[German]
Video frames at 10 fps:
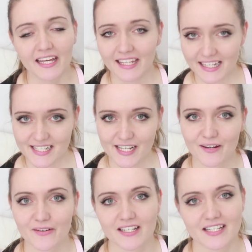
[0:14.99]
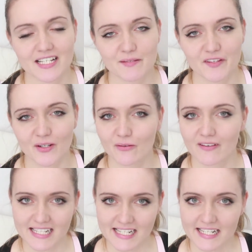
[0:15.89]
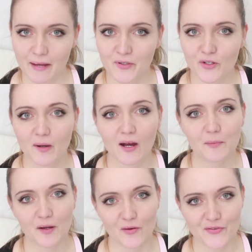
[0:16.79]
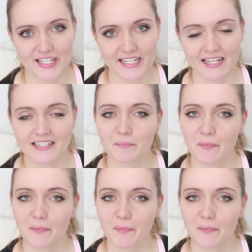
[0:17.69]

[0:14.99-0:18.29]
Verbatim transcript: Ich erzähle euch in diesem Video, was es damit überhaupt auf sich hat,